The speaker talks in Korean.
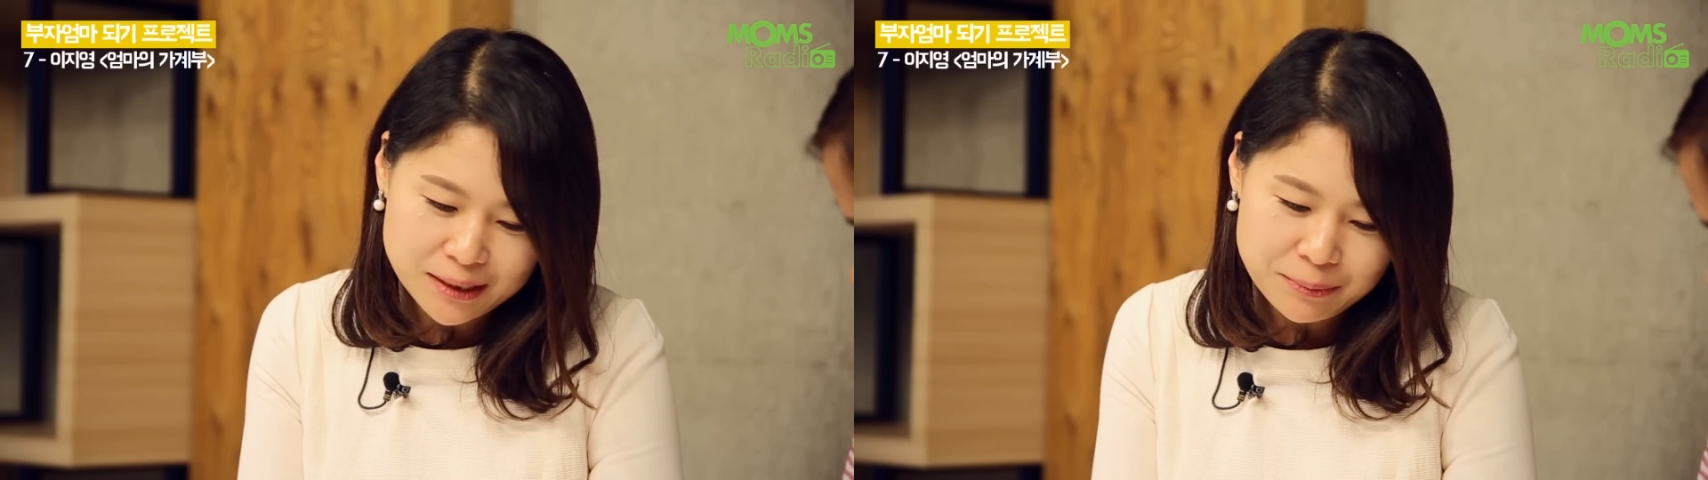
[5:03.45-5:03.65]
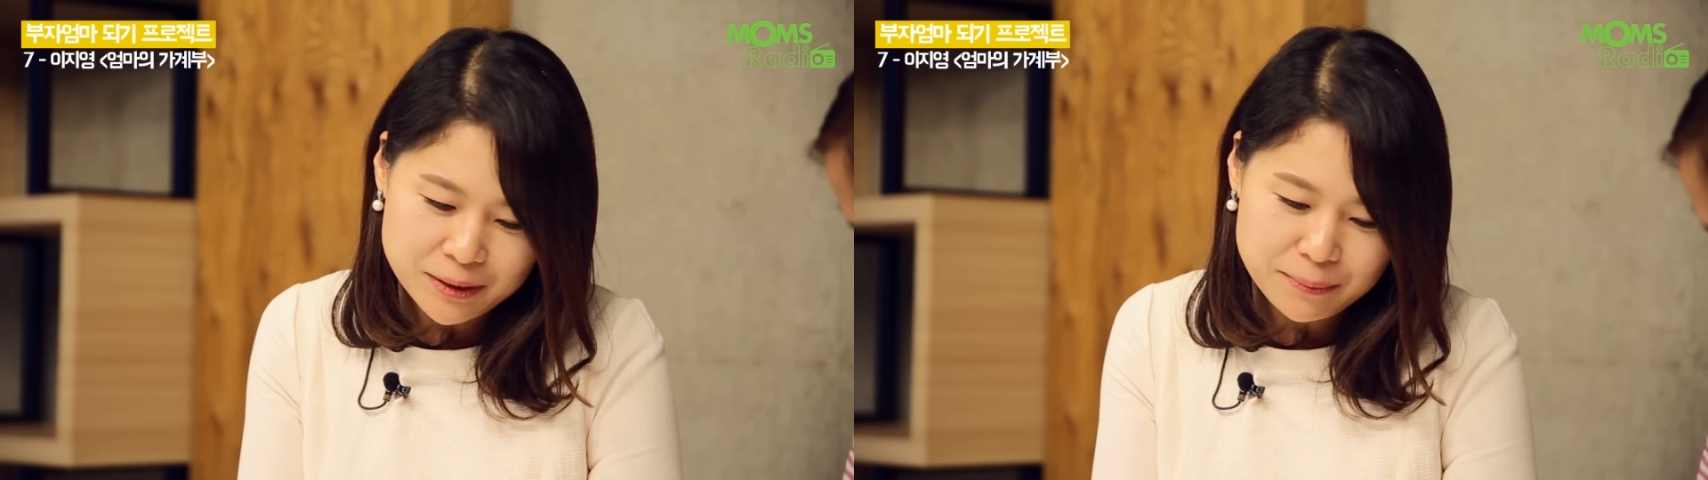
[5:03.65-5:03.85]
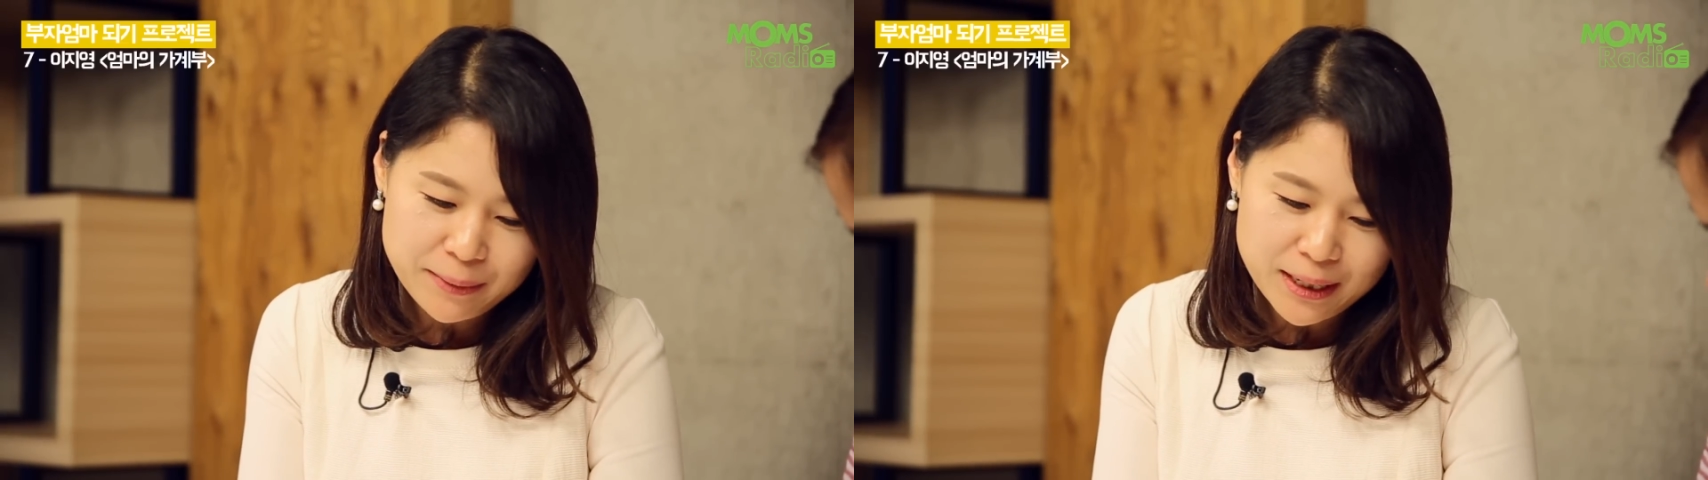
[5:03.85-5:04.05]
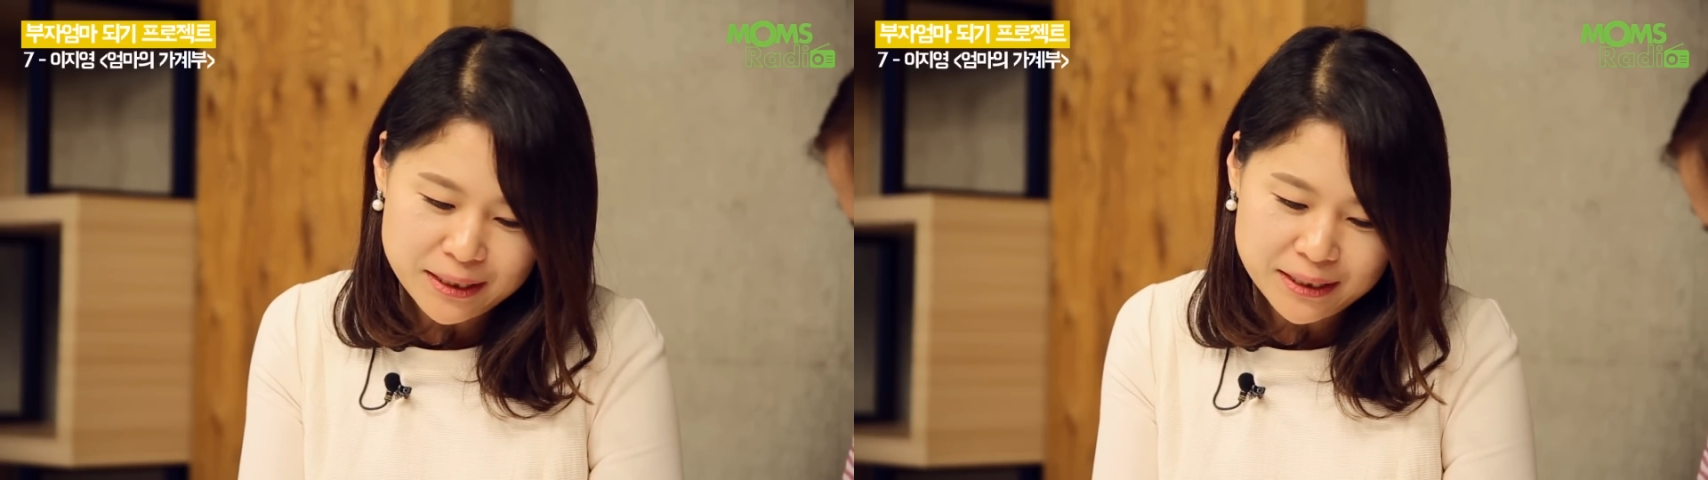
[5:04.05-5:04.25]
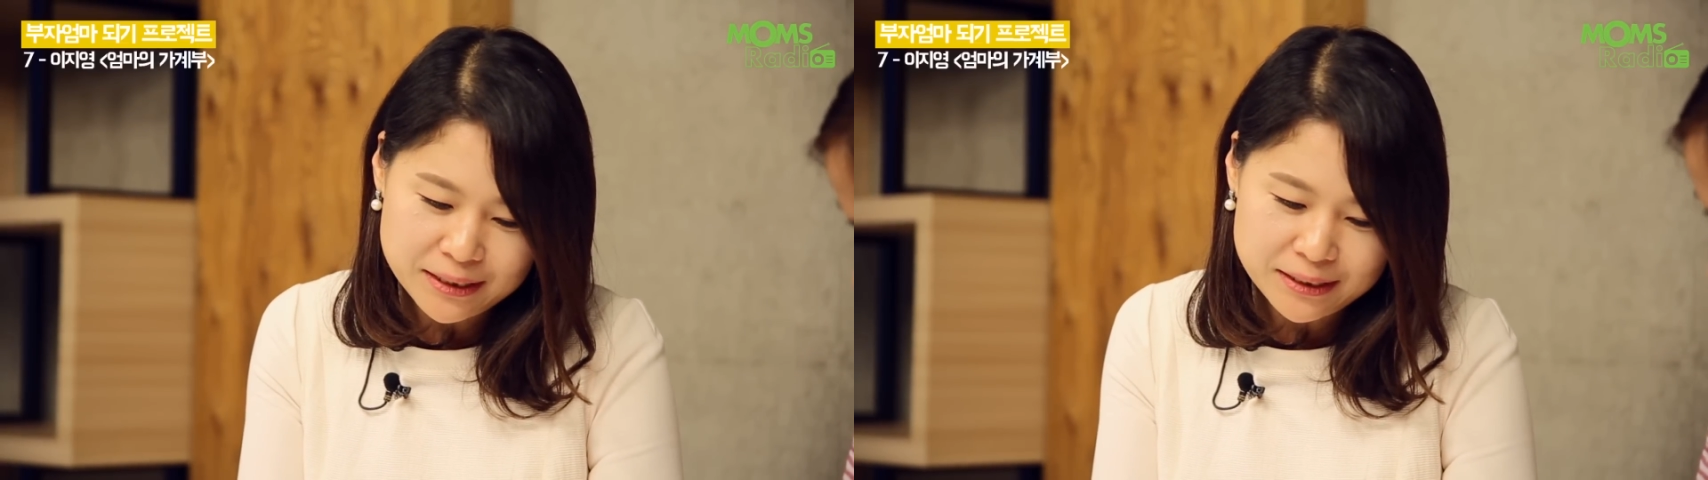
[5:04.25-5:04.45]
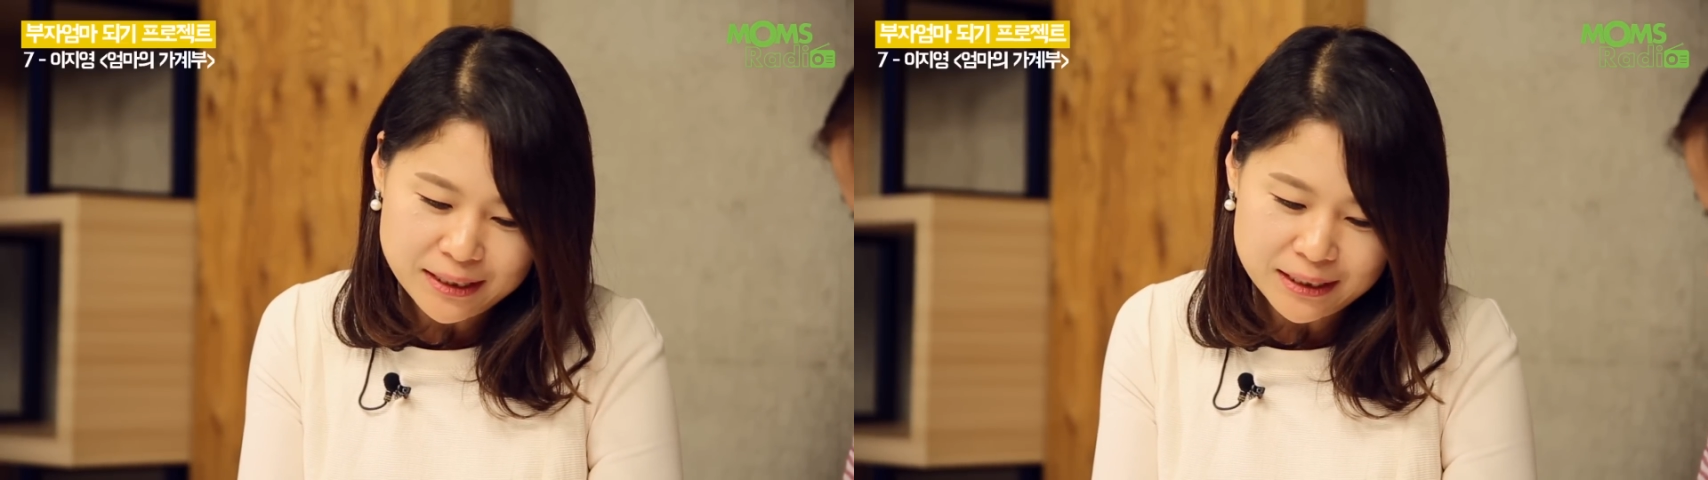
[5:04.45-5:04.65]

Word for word: 입금해야 되는